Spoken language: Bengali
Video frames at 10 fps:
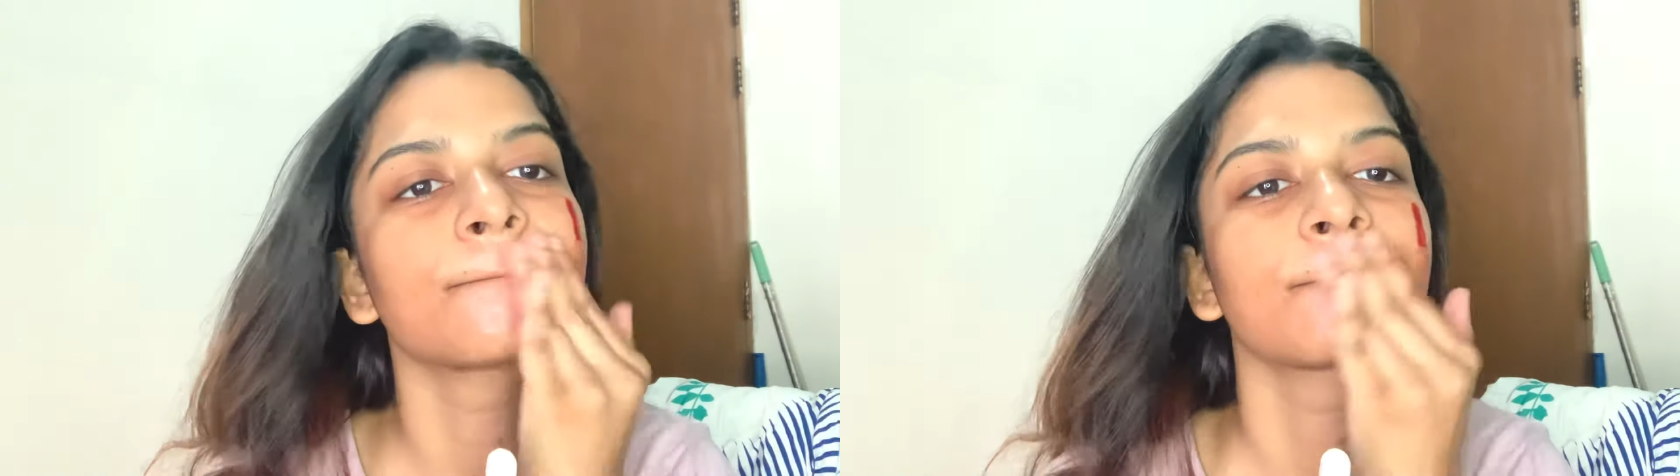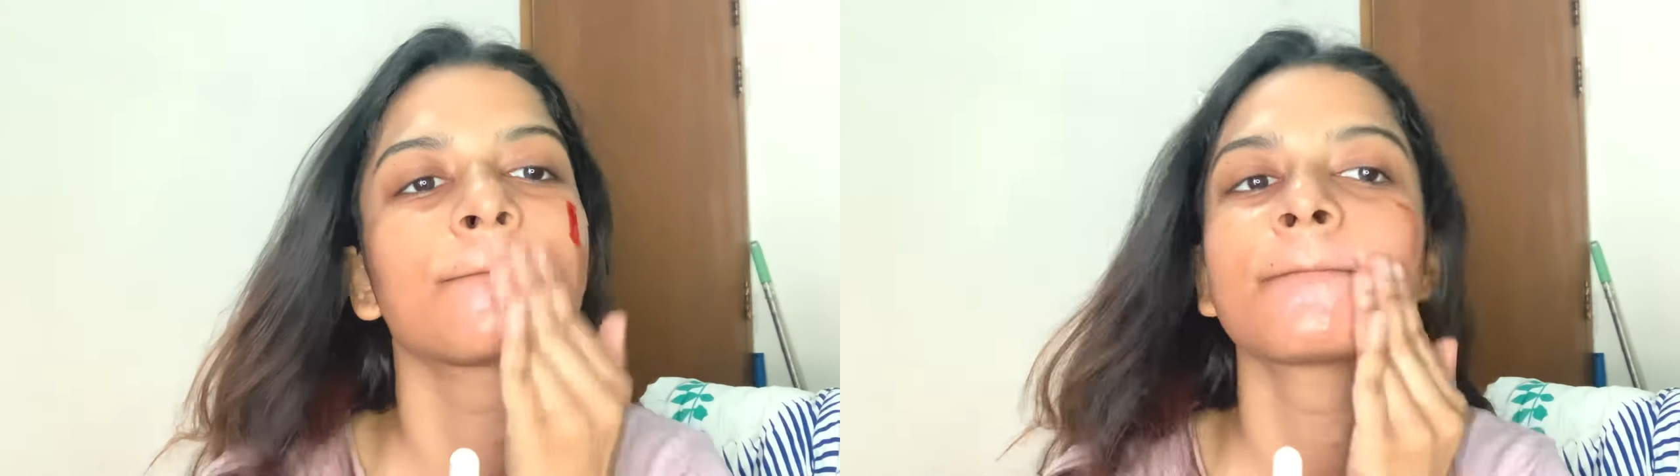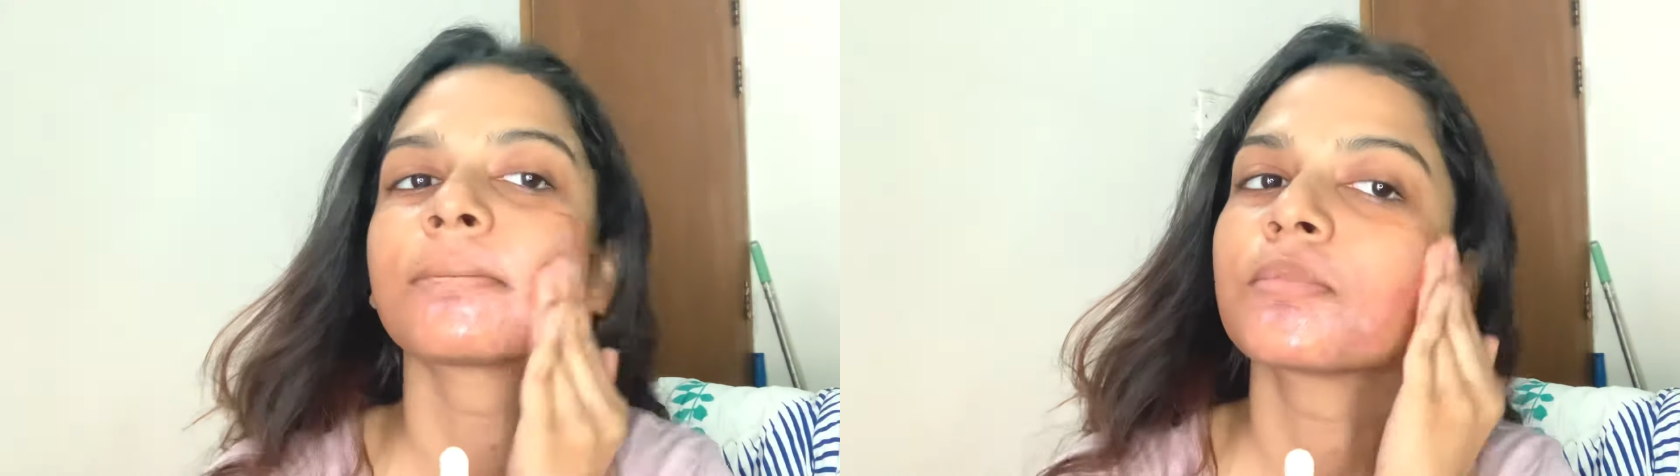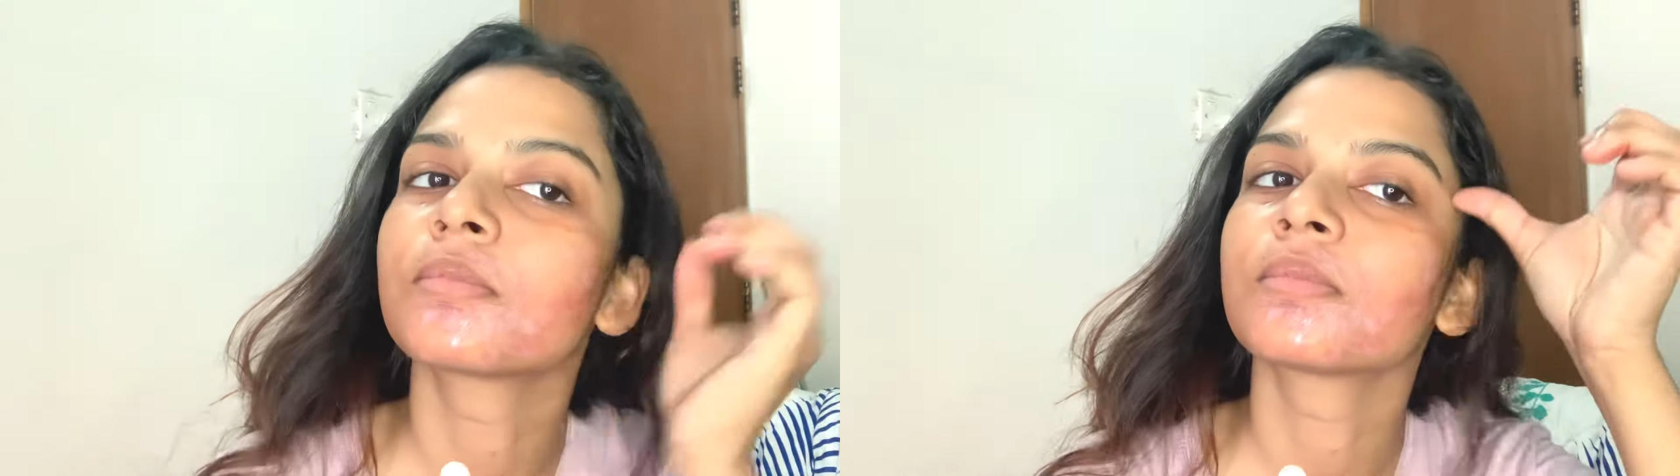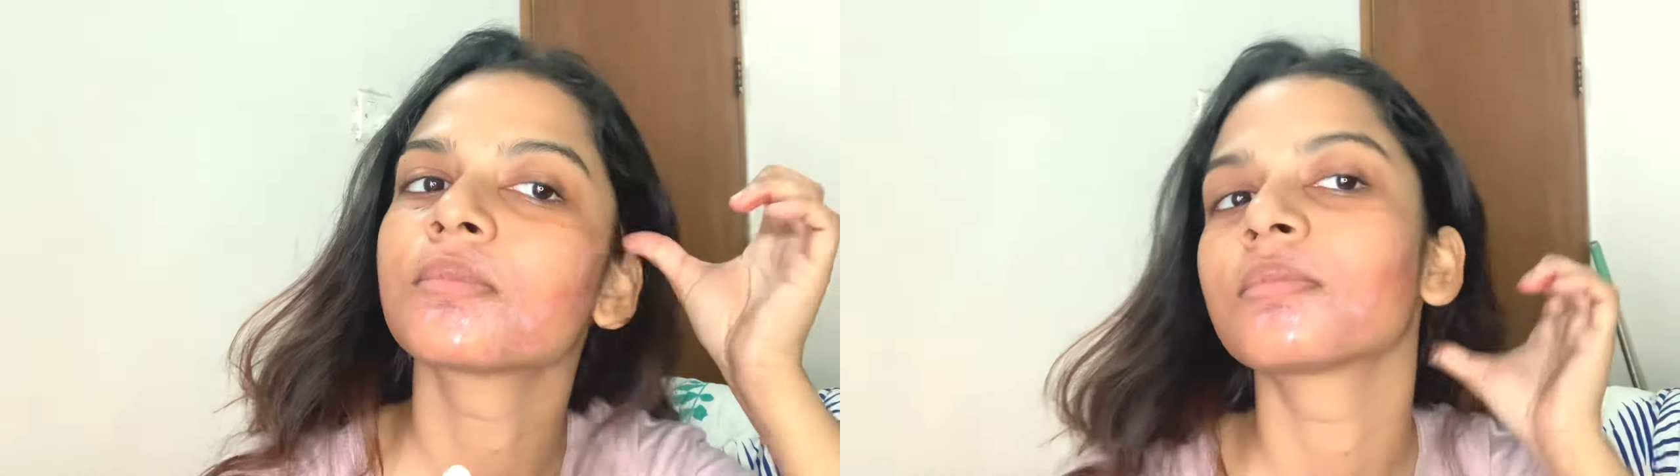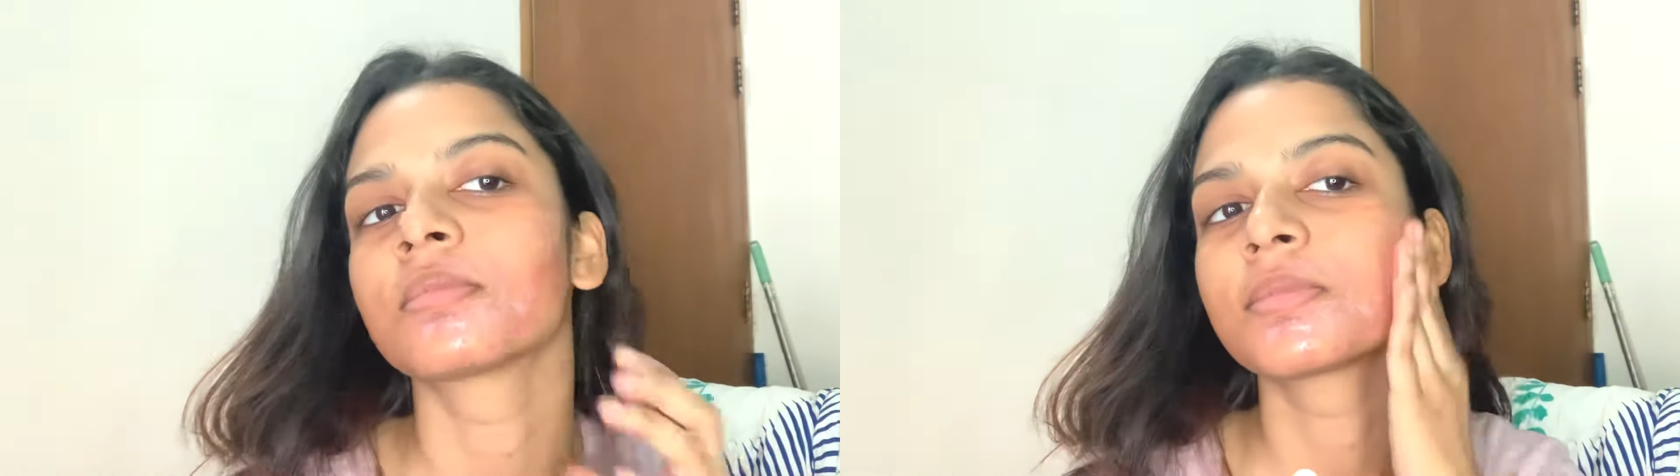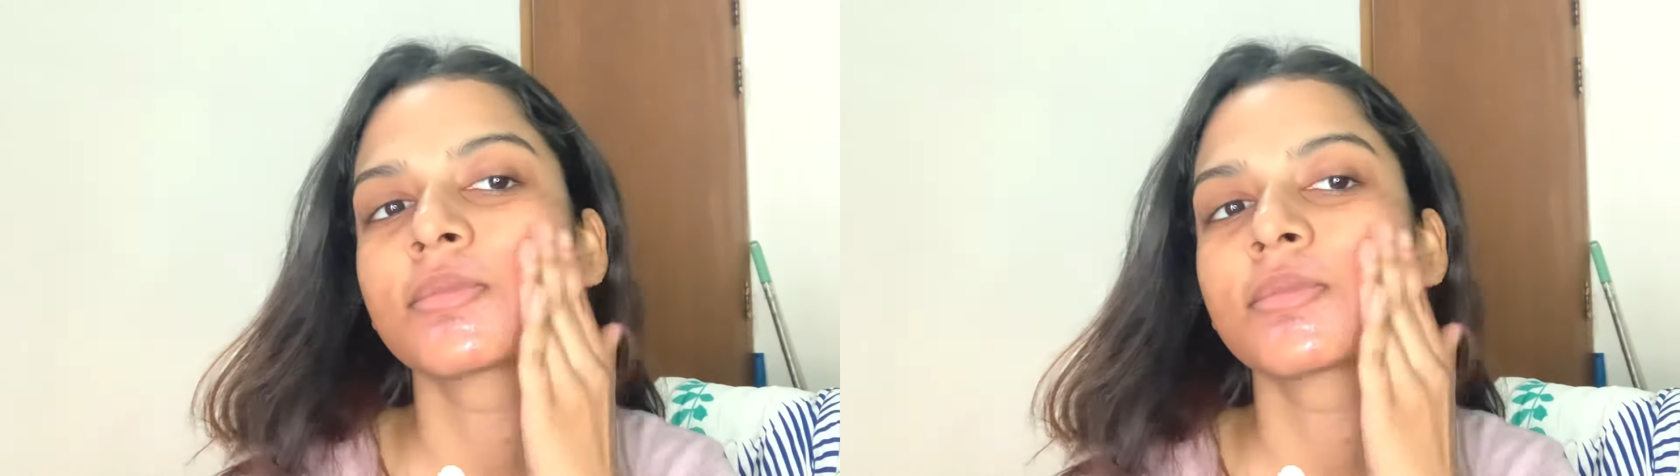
আর পুরো স্কিনে